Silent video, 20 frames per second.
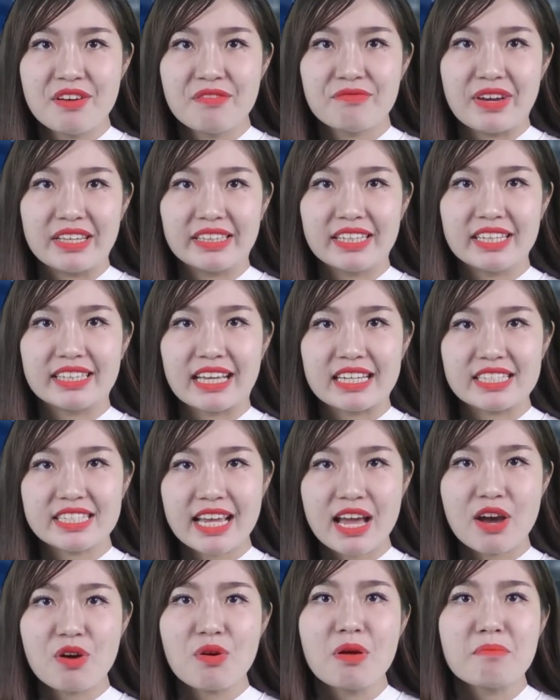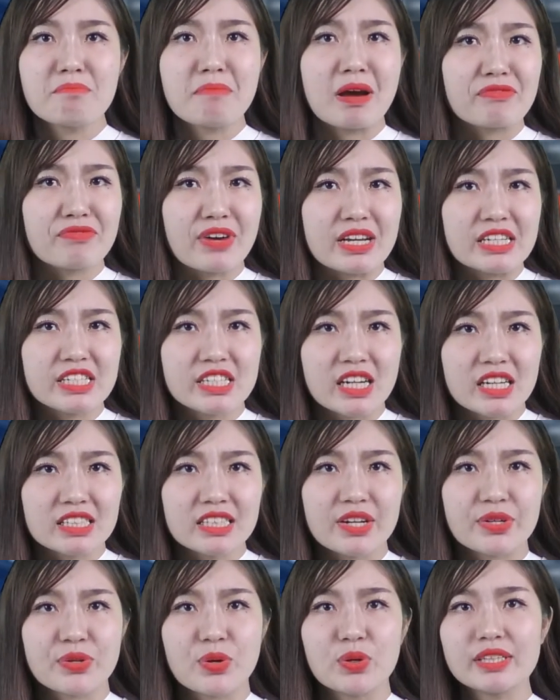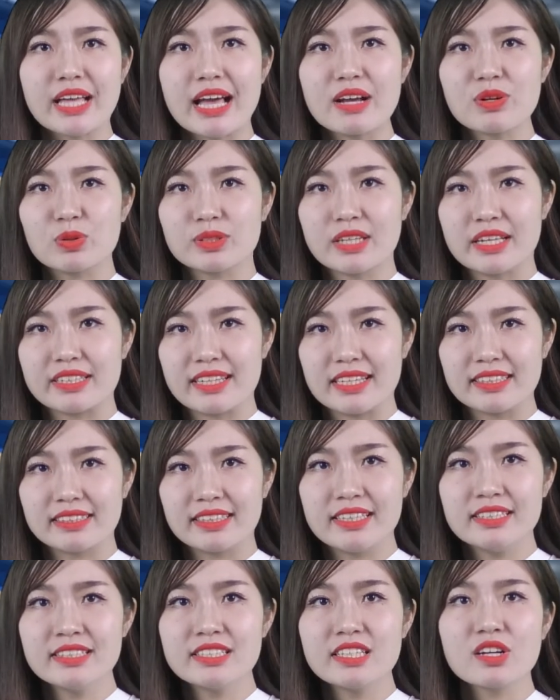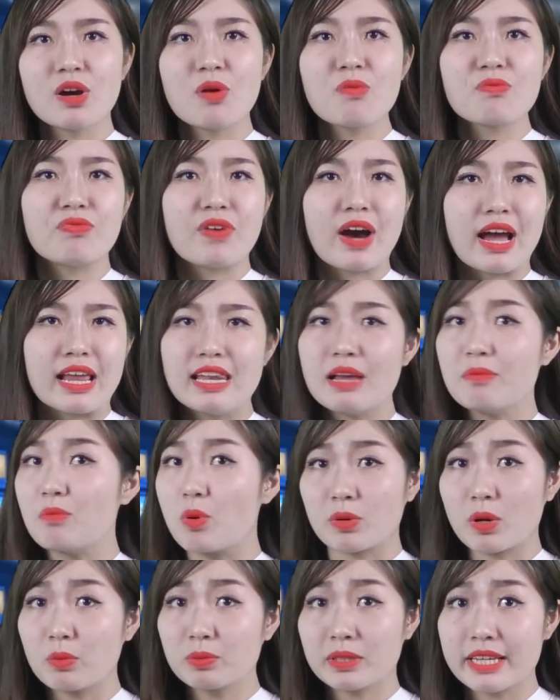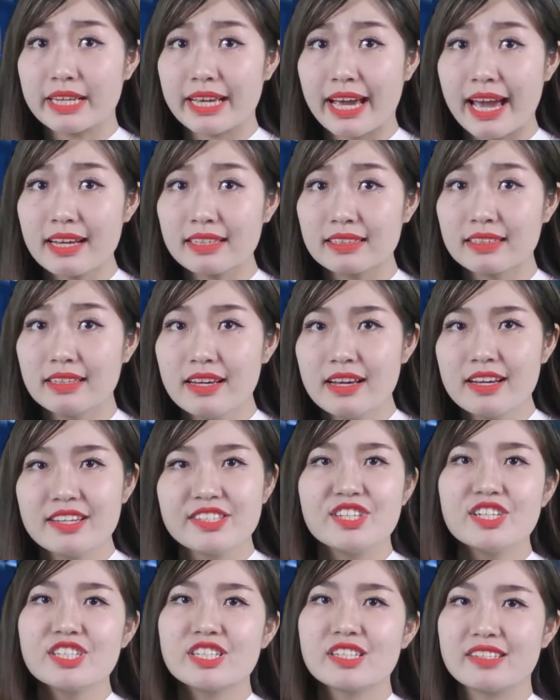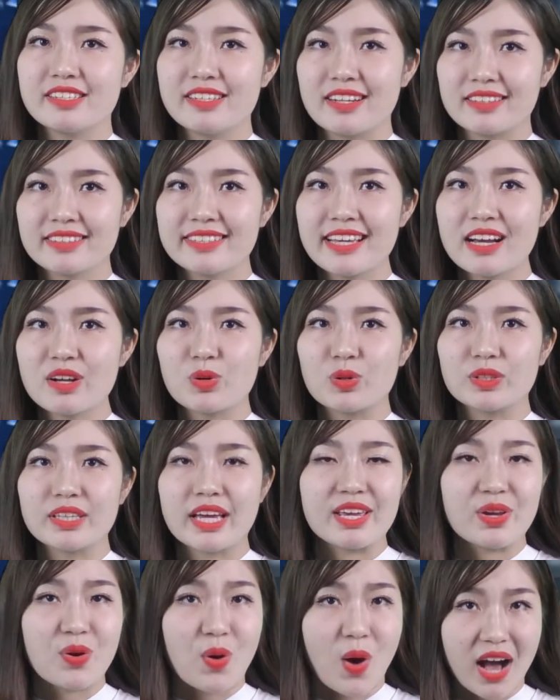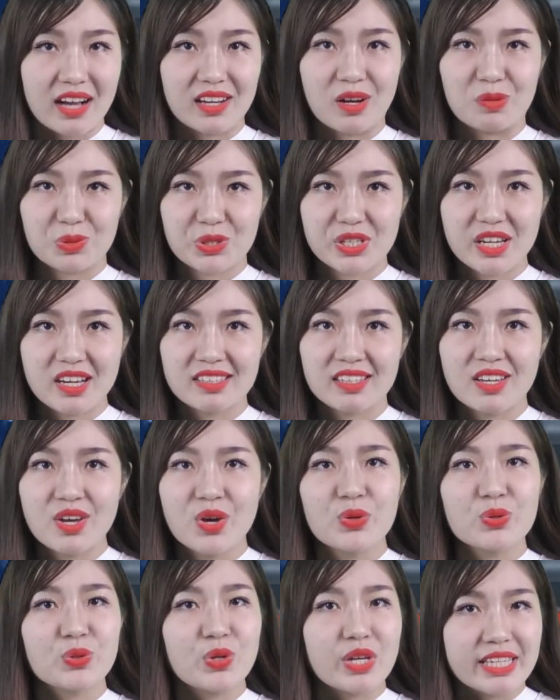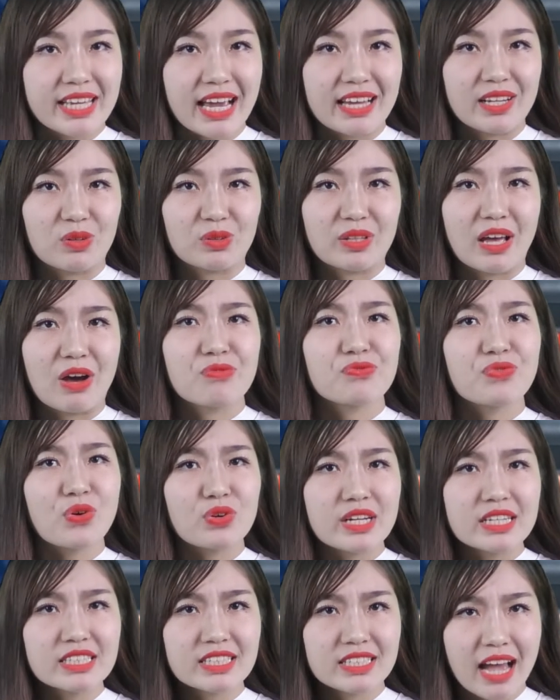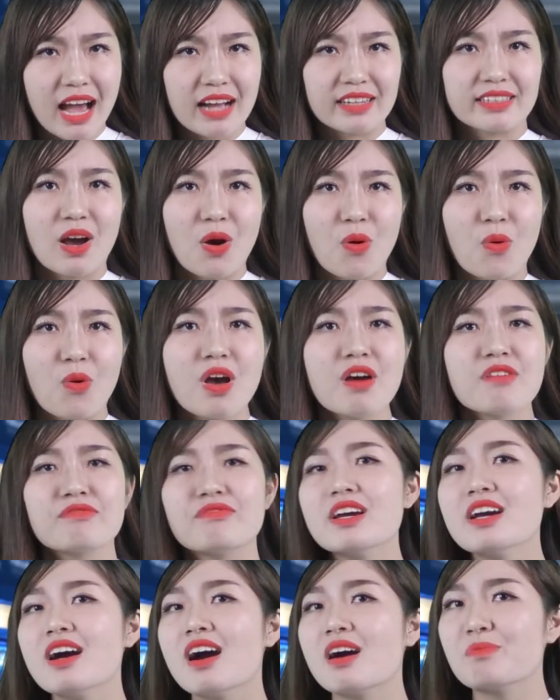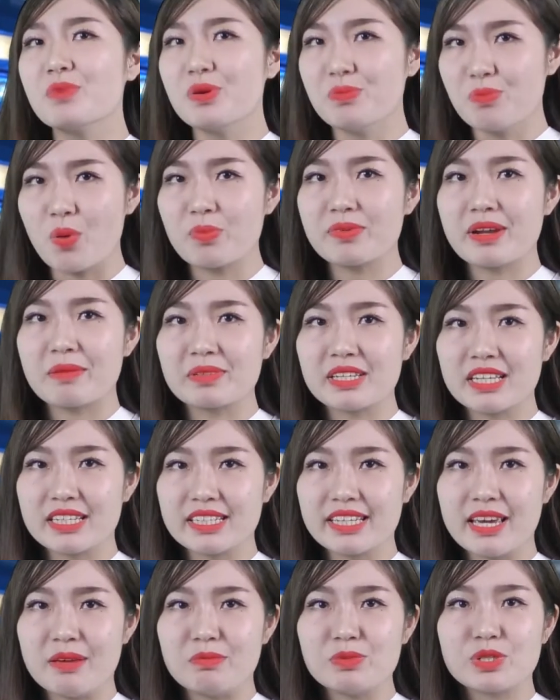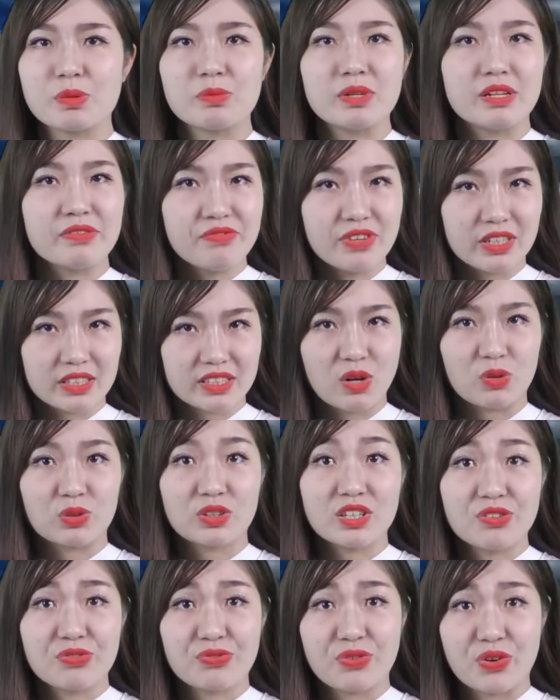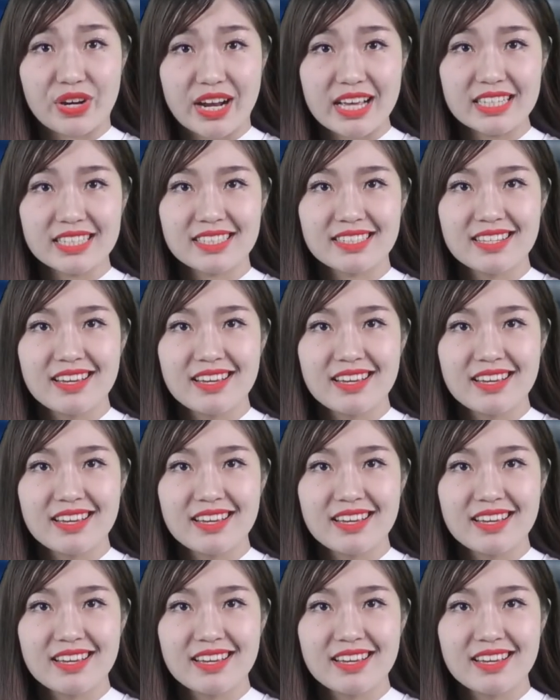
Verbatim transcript: Vậy thì tại sao bạn phải trở thành đối tác của Thành Đại Tín chứ không phải là một công ty khác? Dưới sự dẫn dắt của thầy Hoàng Ngọc Sơn, chuyên gia đào tạo Forex hàng đầu với hơn 11 năm kinh nghiệm trong lĩnh vực đầu tư Forex,